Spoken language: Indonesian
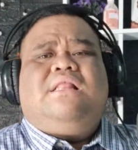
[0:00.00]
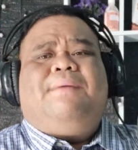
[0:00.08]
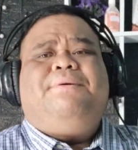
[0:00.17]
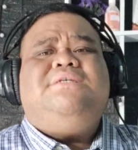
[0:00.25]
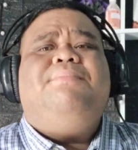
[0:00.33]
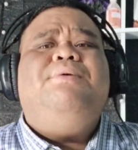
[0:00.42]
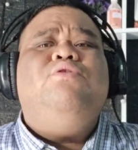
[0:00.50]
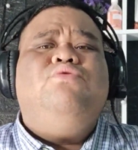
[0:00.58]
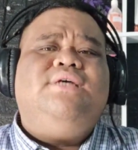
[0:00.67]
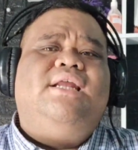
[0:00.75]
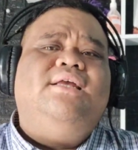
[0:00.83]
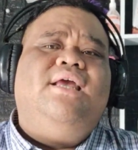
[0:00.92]
tapi saya
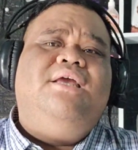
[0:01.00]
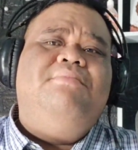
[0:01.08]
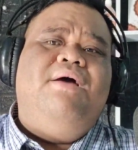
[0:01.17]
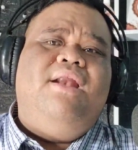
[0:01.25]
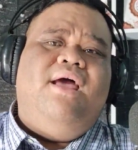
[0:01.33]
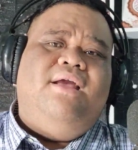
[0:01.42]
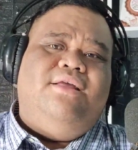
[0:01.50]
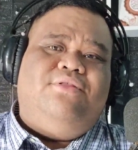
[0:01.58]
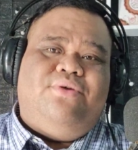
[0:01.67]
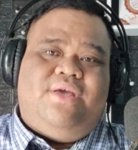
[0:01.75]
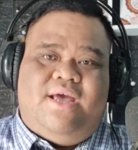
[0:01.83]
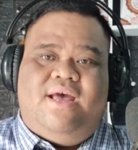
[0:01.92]
bingung caranya gimana
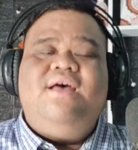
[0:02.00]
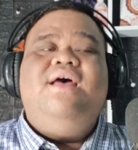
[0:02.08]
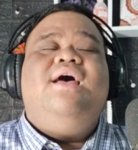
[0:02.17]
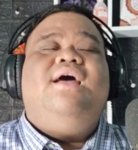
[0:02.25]
gitu ya.